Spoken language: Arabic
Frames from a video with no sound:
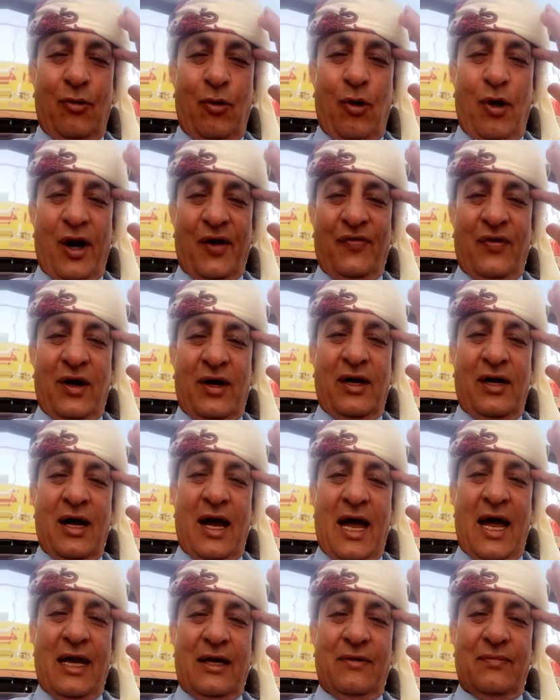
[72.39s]
خور
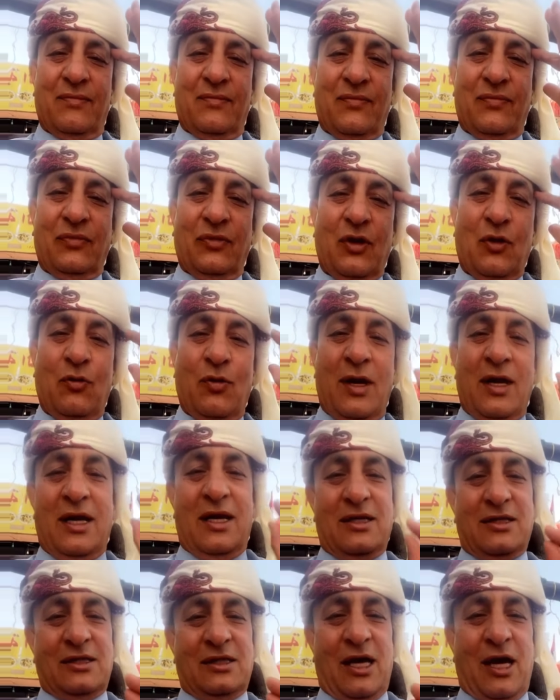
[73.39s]
فكان
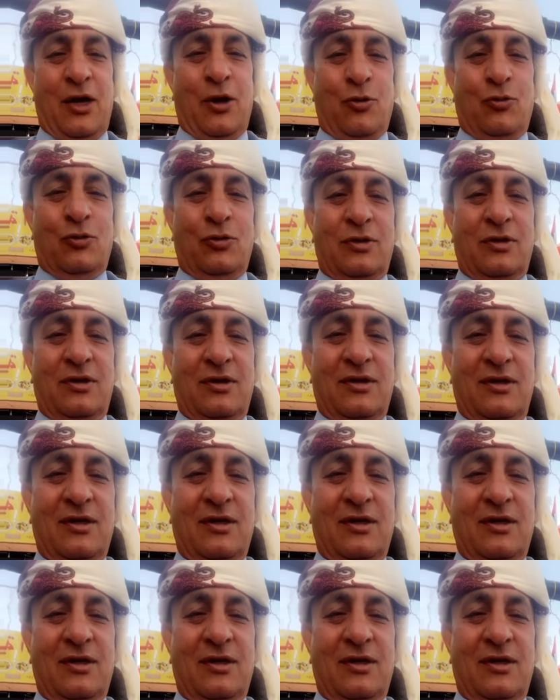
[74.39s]
وأنا صغيرون